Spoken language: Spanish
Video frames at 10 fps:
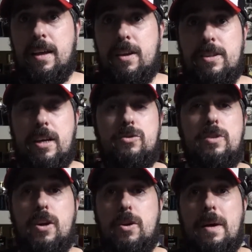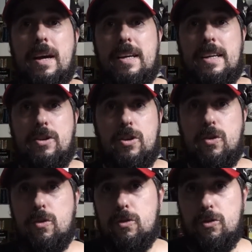O sea, es una broma que yo
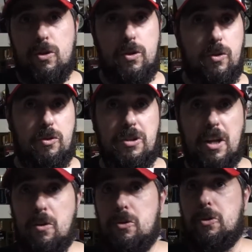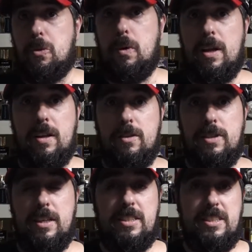no, yo no he encontrado otro igual. O
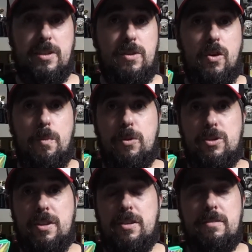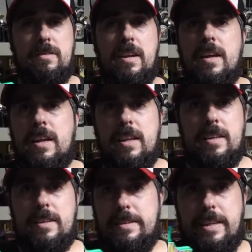sea, sin ser una composición
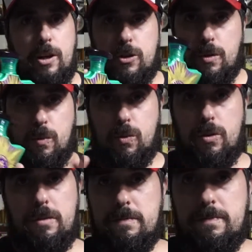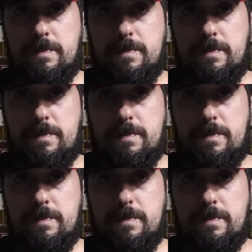del otro mundo,